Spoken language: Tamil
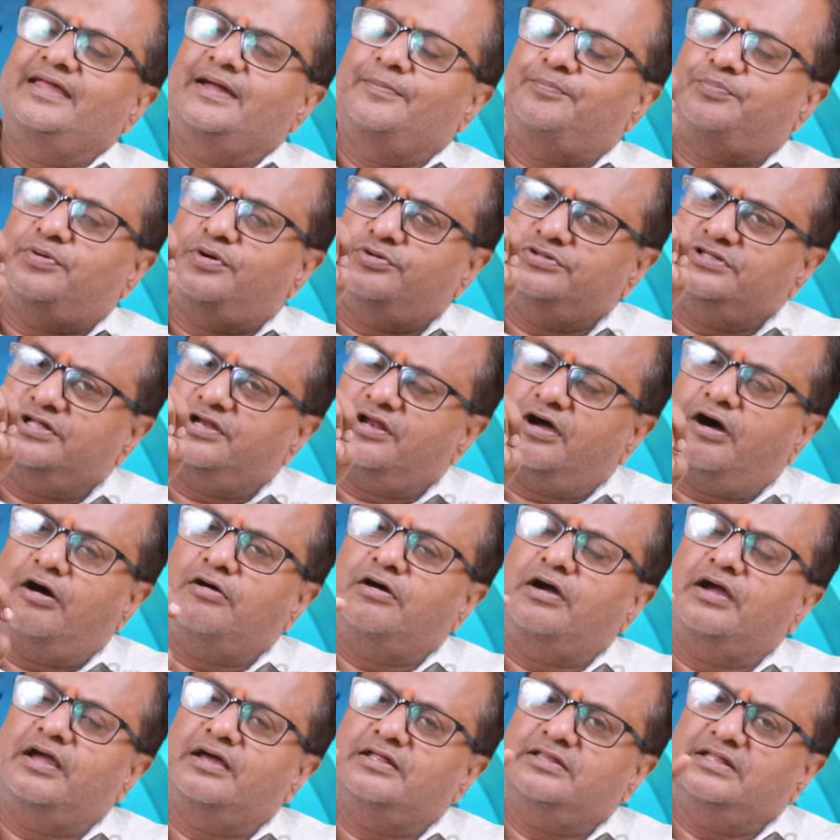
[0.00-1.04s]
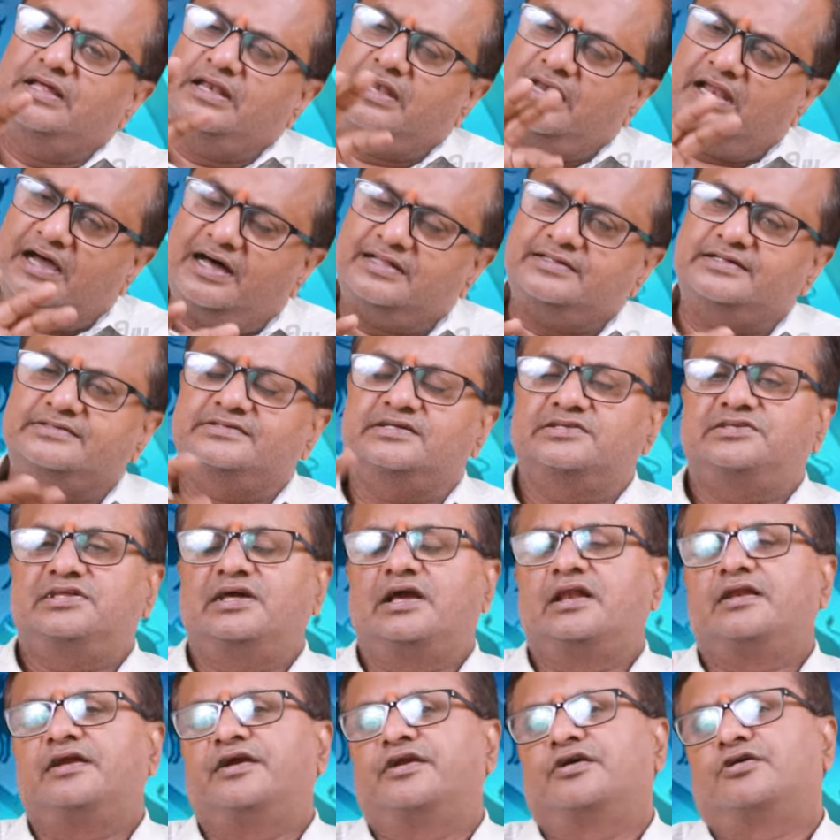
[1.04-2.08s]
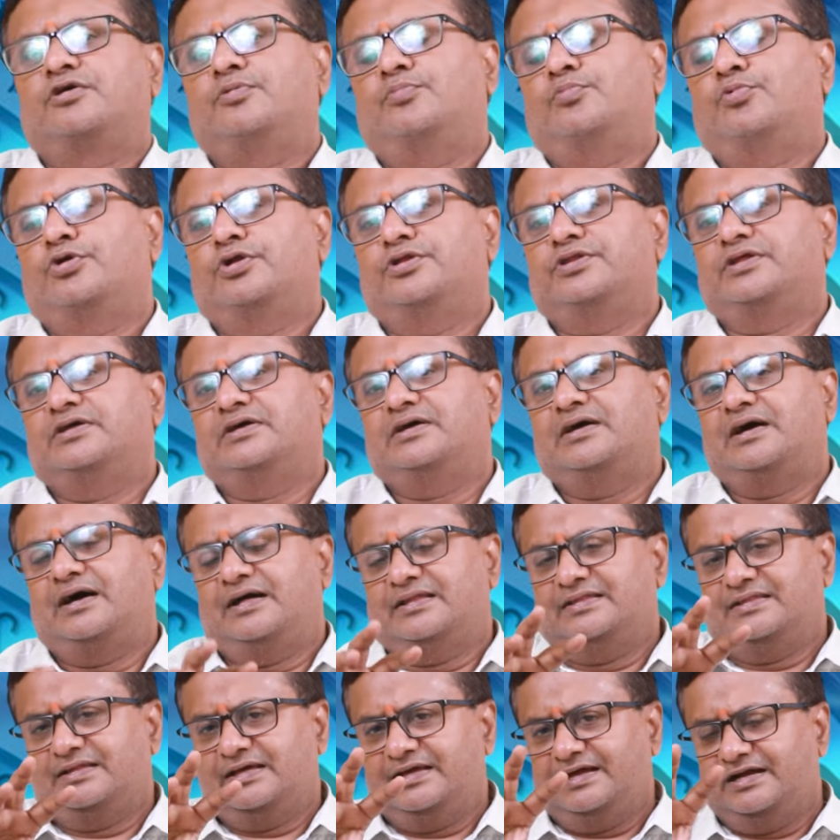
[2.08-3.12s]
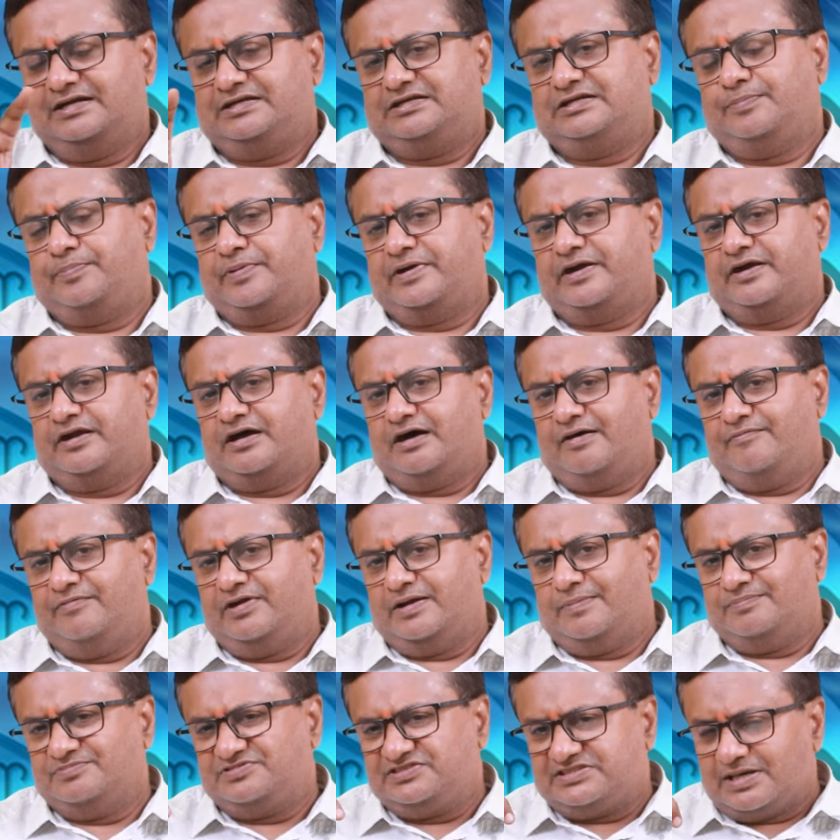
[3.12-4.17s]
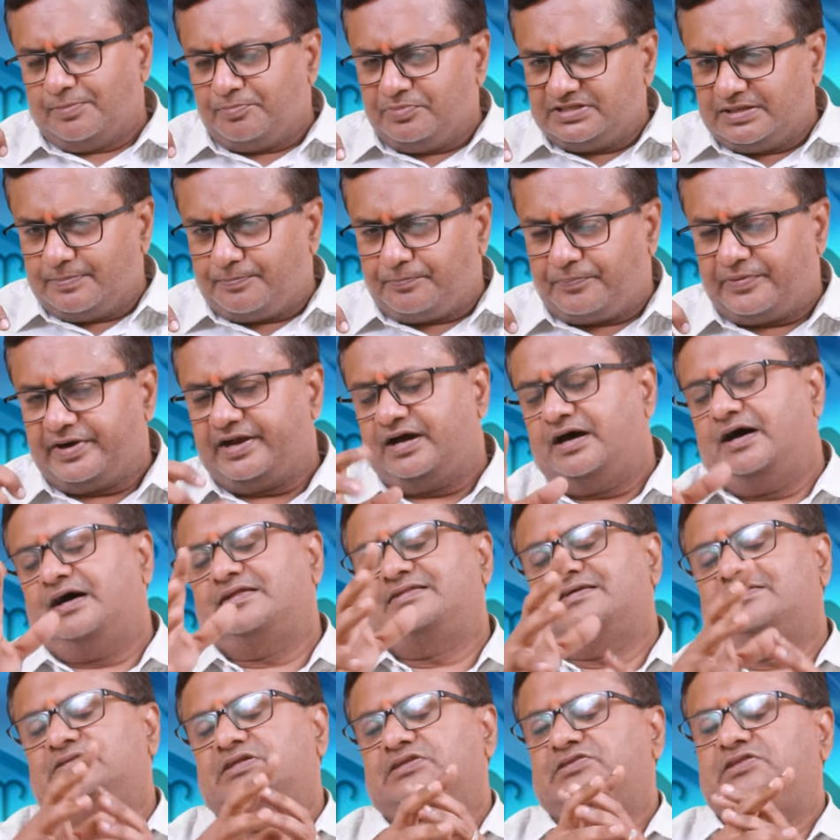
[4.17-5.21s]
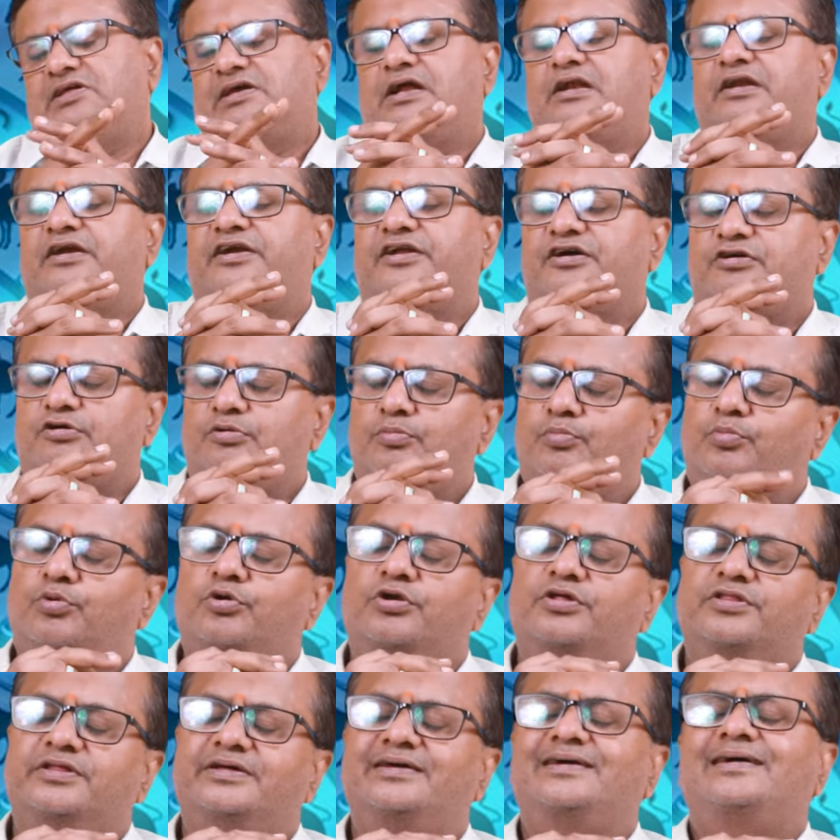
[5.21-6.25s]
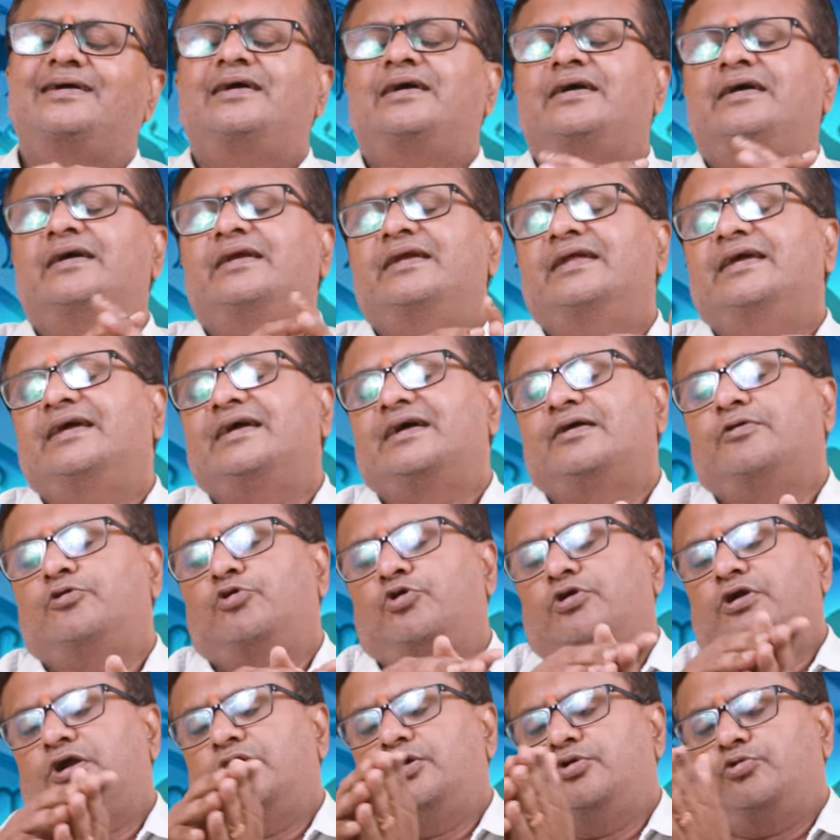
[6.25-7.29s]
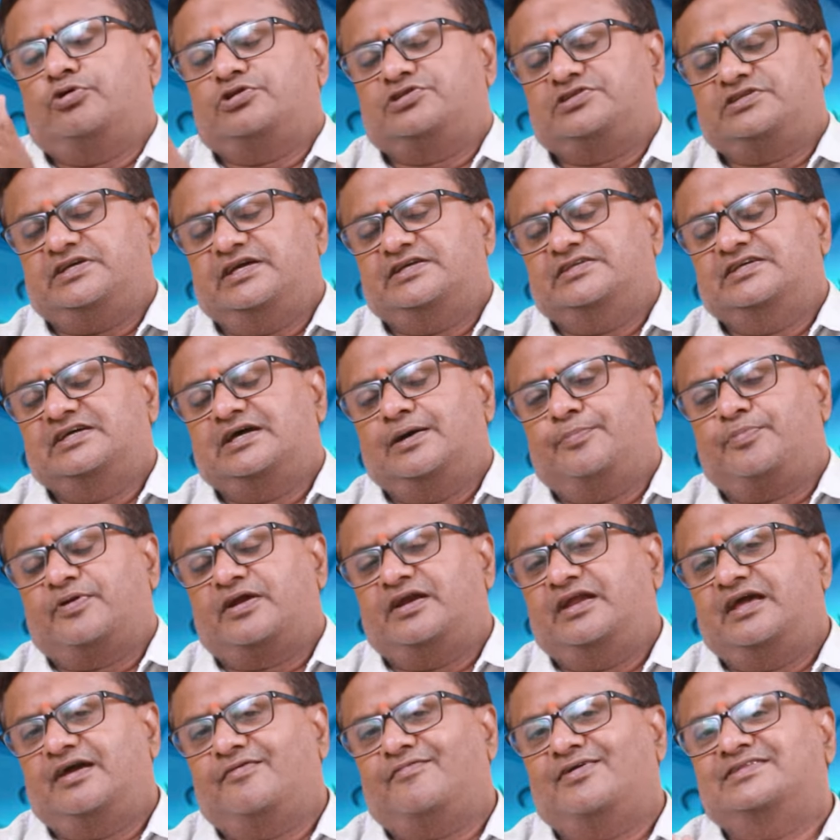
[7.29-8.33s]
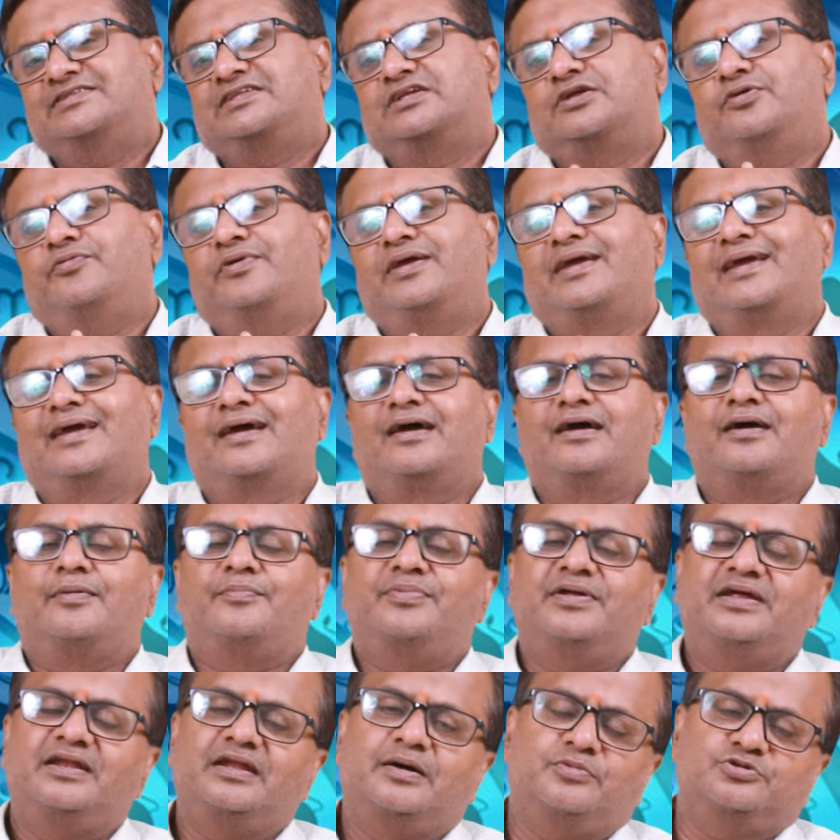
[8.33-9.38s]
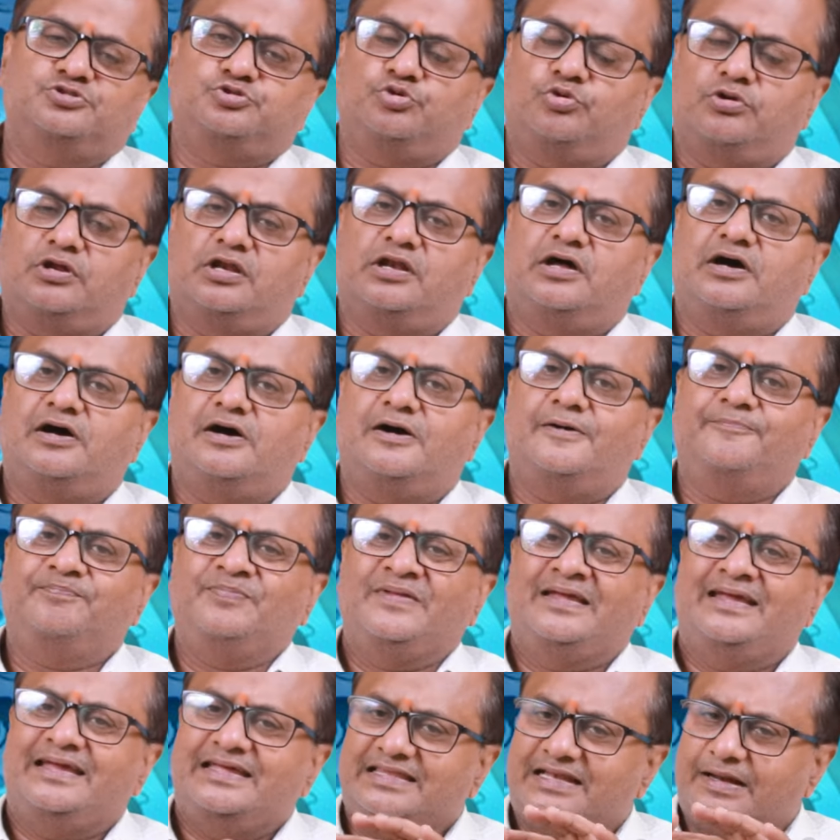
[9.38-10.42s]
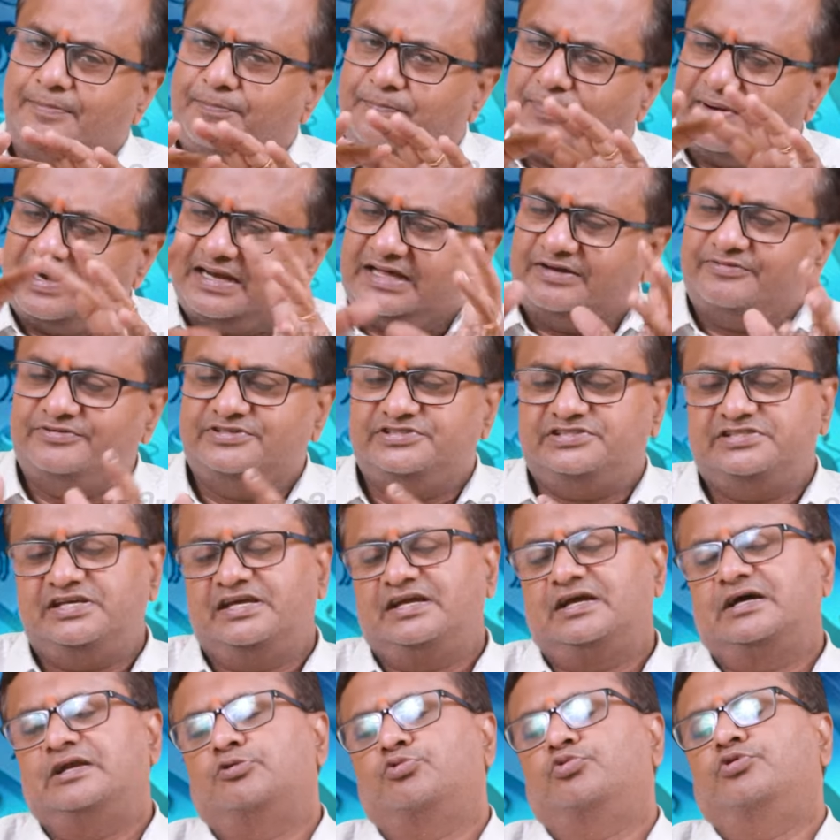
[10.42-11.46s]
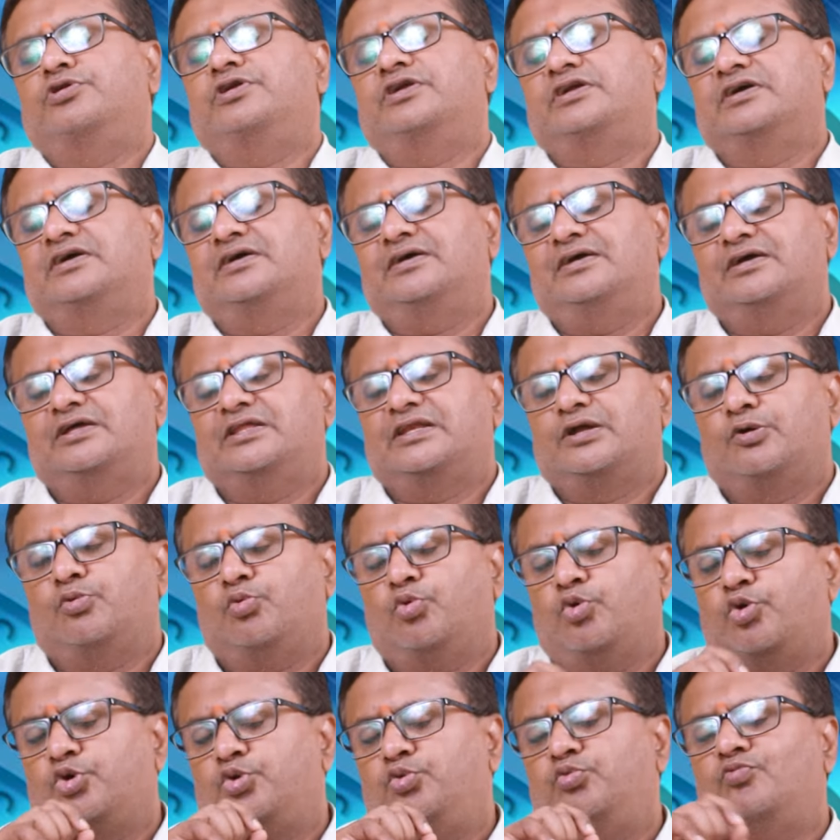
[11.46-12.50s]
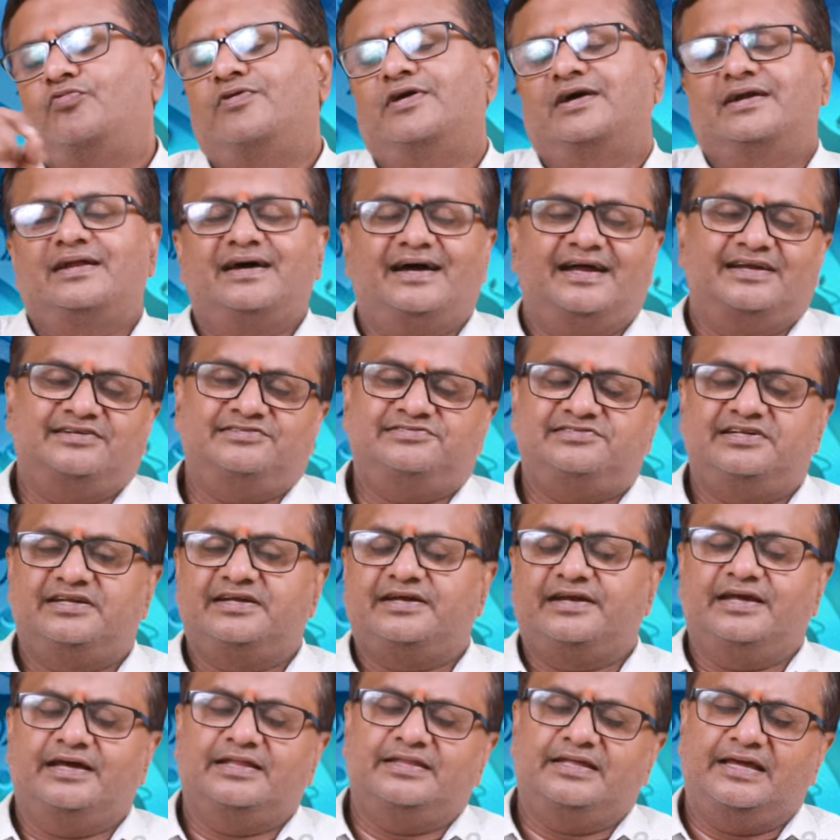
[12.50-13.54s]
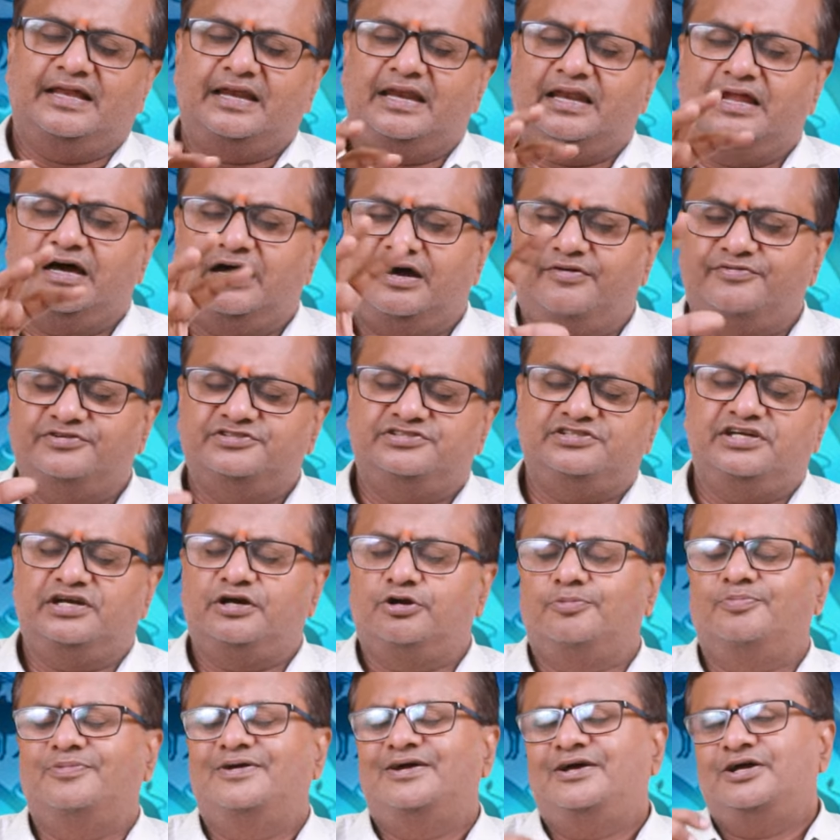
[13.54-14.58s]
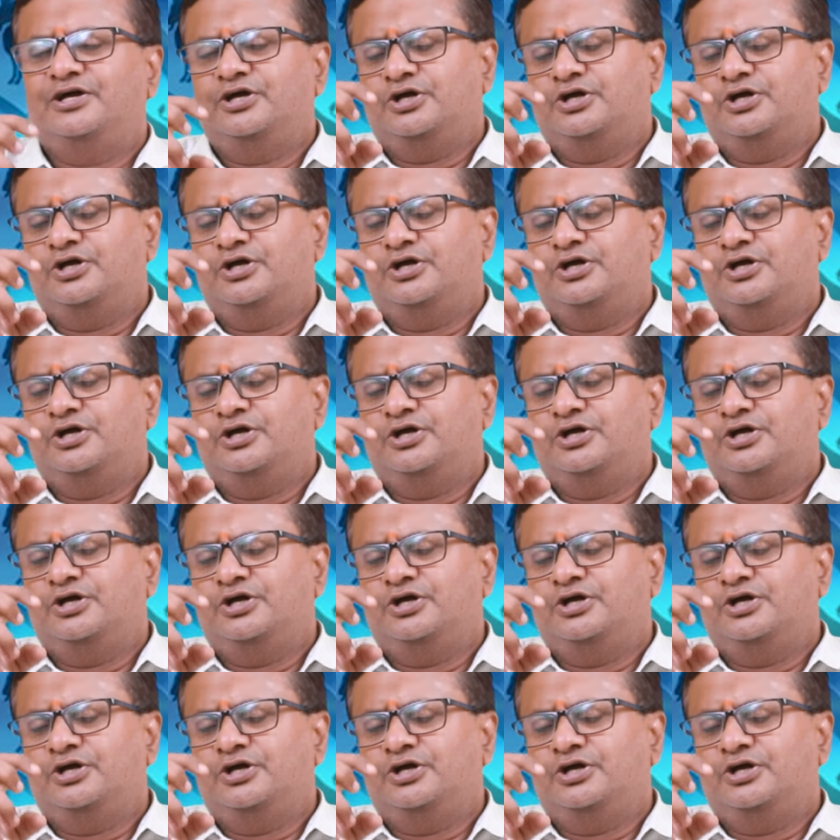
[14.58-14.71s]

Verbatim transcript: எப்போ வந்து ராகு கேது இல்லாத தசைகள் நடக்கும் பொழுது அந்த எட்டு பன்னெண்டாம் இடம் சம்மதப்படாத தசைகள் நடக்கும் பொழுது நீங்கள் ஓரளவு ஒரு ஸ்டேஜுக்கு அப்புறம் நீங்கள் வந்துடுவீங்க அப்படின்னு நம்ம சொல்லலாம் இதில் பல விஷயங்கள் உண்டு இதில் ஒன் வேர்டு ஆன்சர் கிடையாது எல்லா விஷயங்களும்